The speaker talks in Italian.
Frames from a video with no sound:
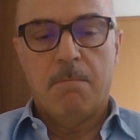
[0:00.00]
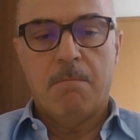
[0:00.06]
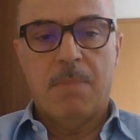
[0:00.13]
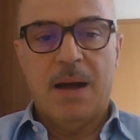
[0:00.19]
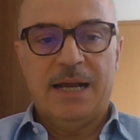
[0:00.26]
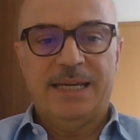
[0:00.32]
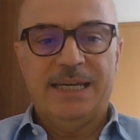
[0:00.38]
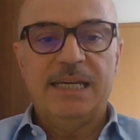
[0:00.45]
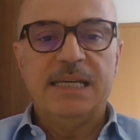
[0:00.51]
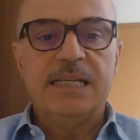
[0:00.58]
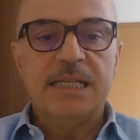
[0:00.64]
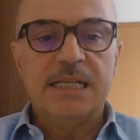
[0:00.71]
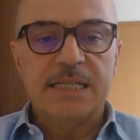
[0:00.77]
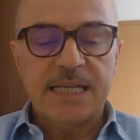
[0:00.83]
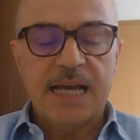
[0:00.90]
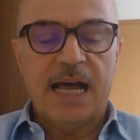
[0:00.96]
ma che
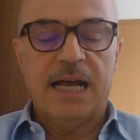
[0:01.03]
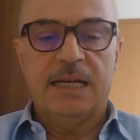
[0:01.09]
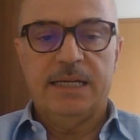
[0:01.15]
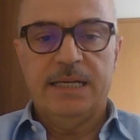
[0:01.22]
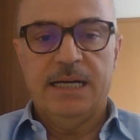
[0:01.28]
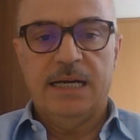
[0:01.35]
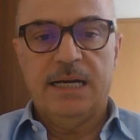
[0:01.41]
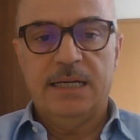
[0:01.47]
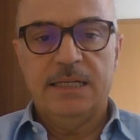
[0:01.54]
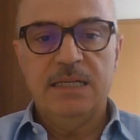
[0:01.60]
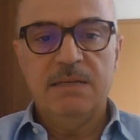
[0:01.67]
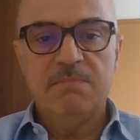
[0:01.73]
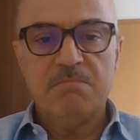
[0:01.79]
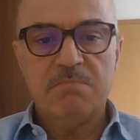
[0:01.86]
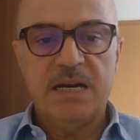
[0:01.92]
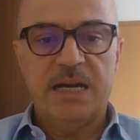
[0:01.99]
in Italia
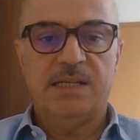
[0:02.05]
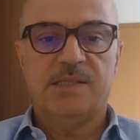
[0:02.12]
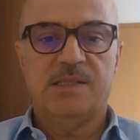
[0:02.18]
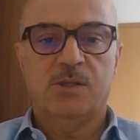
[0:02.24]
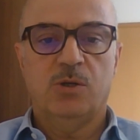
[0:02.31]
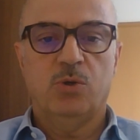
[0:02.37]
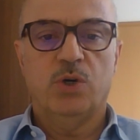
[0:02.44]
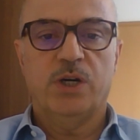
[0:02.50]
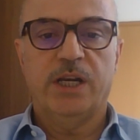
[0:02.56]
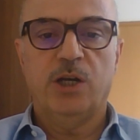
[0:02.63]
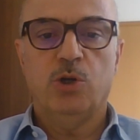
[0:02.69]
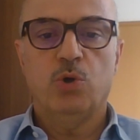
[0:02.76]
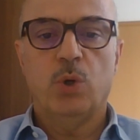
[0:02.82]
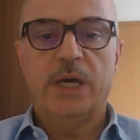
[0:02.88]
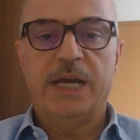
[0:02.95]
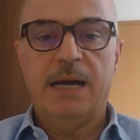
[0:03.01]
investono,
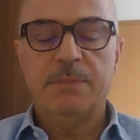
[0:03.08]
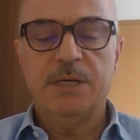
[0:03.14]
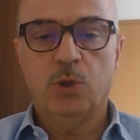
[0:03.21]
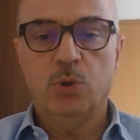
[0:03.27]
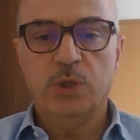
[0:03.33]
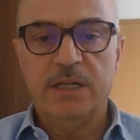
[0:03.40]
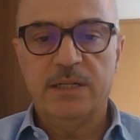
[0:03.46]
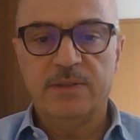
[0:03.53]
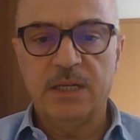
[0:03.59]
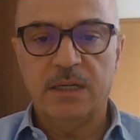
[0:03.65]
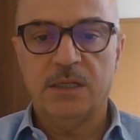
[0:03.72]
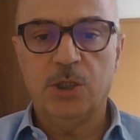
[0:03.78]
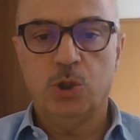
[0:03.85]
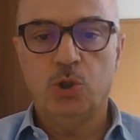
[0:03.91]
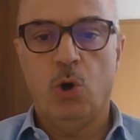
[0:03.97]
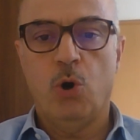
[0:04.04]
creano legami con il
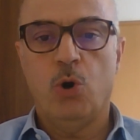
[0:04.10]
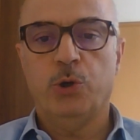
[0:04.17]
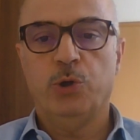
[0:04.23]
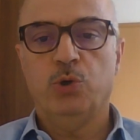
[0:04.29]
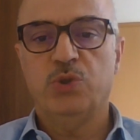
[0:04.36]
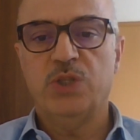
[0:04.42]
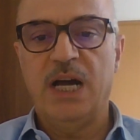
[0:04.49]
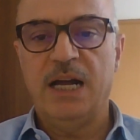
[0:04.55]
territorio,